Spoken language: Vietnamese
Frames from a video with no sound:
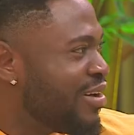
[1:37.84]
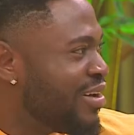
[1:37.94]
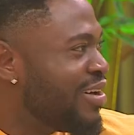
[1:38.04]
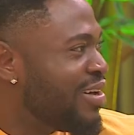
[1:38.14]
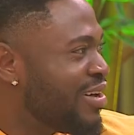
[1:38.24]

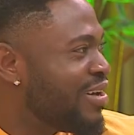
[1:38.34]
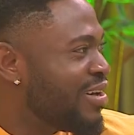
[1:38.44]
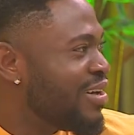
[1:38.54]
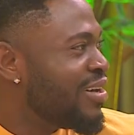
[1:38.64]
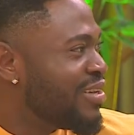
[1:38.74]
cái tiếng máy
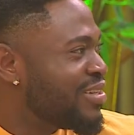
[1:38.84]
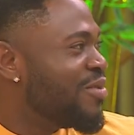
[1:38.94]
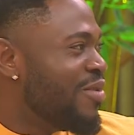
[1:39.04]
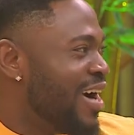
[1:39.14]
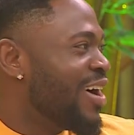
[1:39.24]
hút sữa nó
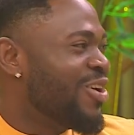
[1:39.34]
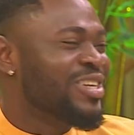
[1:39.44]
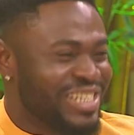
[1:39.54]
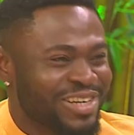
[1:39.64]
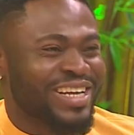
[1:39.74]
còn tra tấn
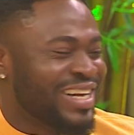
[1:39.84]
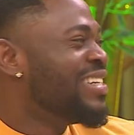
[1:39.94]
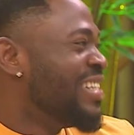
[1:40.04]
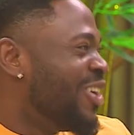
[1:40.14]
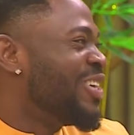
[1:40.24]
kinh hơn
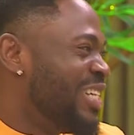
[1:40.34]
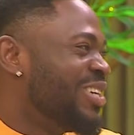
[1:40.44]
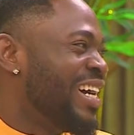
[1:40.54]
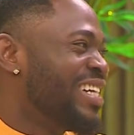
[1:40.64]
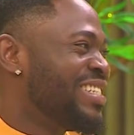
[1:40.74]
là khó chịu
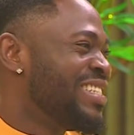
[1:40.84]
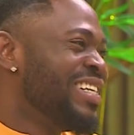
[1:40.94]
hút sữa.